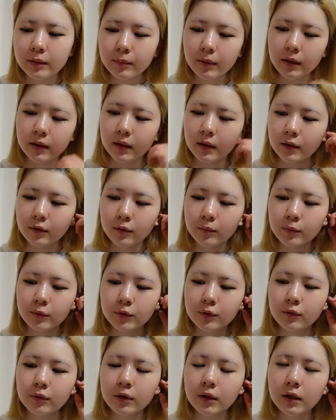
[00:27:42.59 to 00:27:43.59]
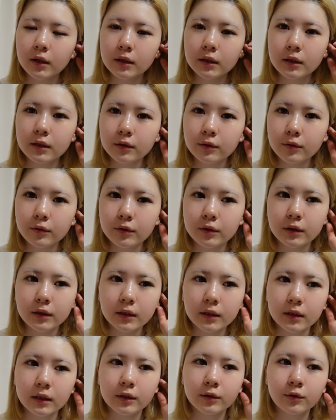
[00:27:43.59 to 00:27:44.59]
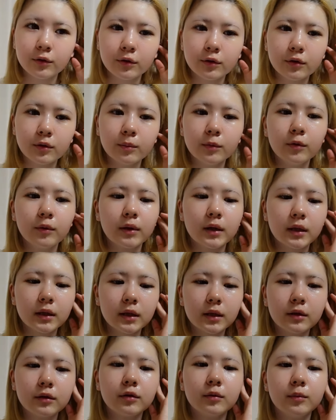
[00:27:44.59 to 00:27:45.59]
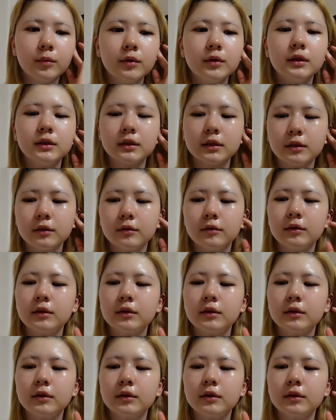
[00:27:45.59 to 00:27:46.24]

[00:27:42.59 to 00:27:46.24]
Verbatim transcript: 今はね、これもう動画上がってる頃にはなんか色々ともう分かってると思うんですけど、